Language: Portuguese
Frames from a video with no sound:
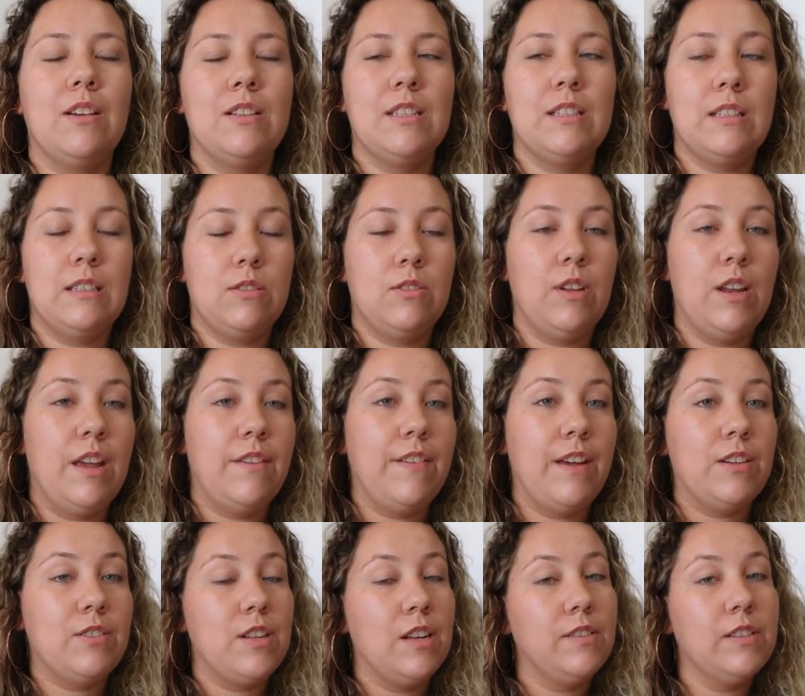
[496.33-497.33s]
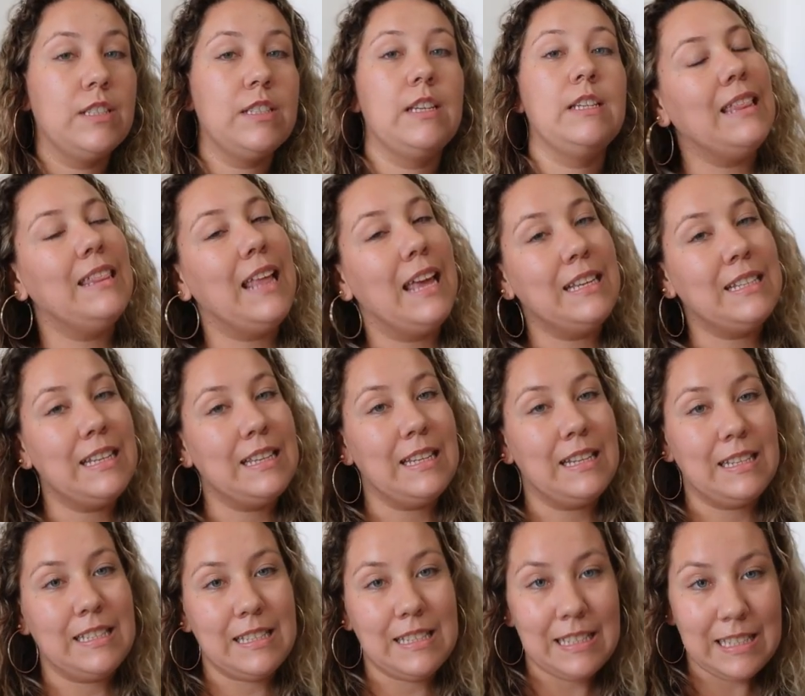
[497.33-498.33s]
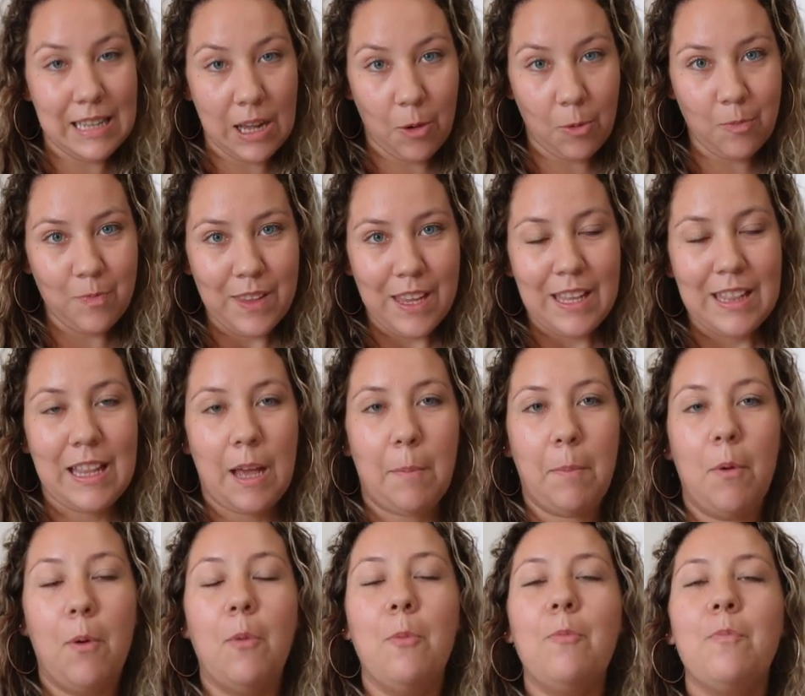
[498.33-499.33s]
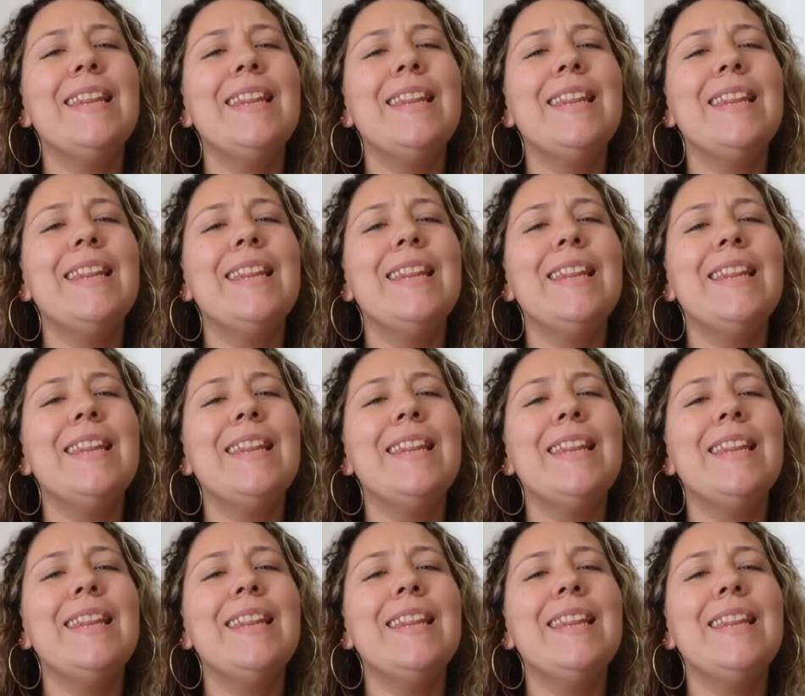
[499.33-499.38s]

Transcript: nossa assessoria vai ajudar você nessa transição, tá bom?